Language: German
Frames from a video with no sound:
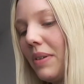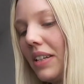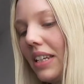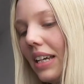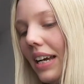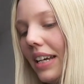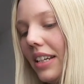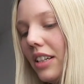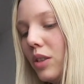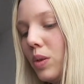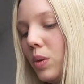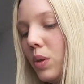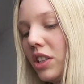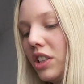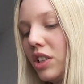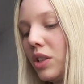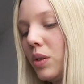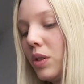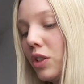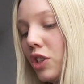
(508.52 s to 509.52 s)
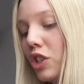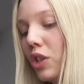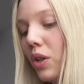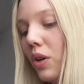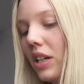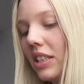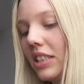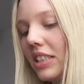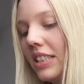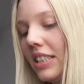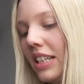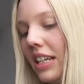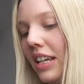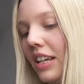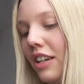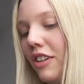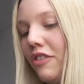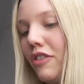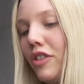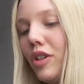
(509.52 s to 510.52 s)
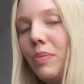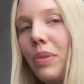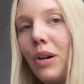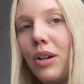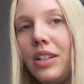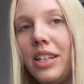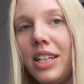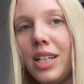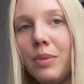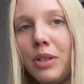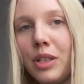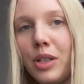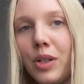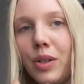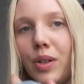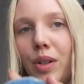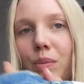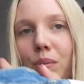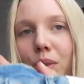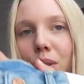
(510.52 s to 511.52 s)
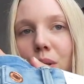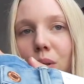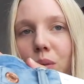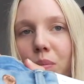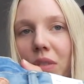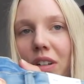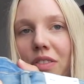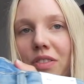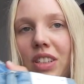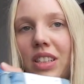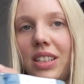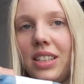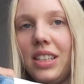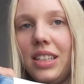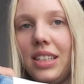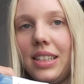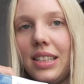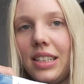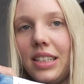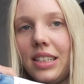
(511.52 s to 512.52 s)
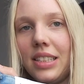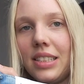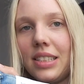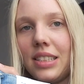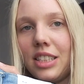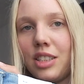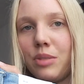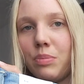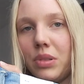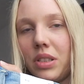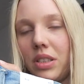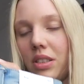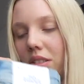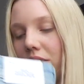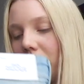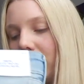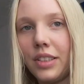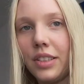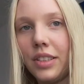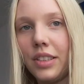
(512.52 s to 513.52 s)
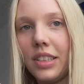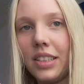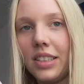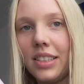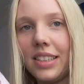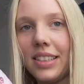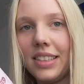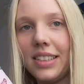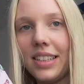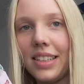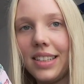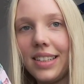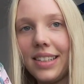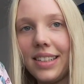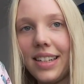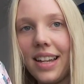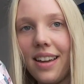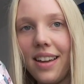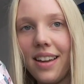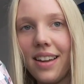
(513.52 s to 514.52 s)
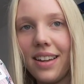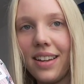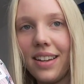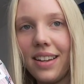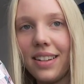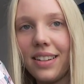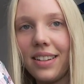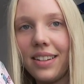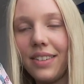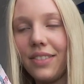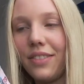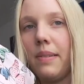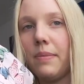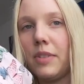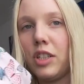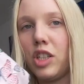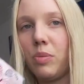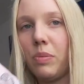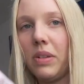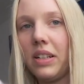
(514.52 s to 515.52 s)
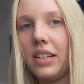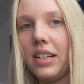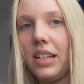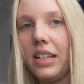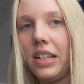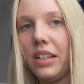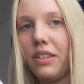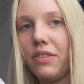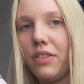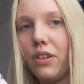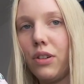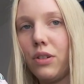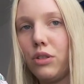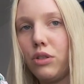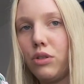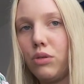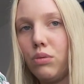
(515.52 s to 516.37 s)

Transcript: habe ich eine kurze Shorts für Pauline mitgenommen. Guck mal, wie niedlich ist das bitte. Da, da, da, da. Schmetterling, voll